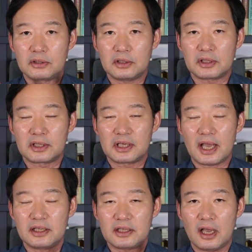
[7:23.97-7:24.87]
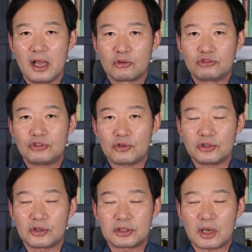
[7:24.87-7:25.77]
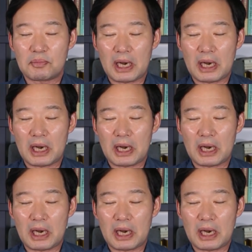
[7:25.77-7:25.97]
그것, 그게 이제 구속영장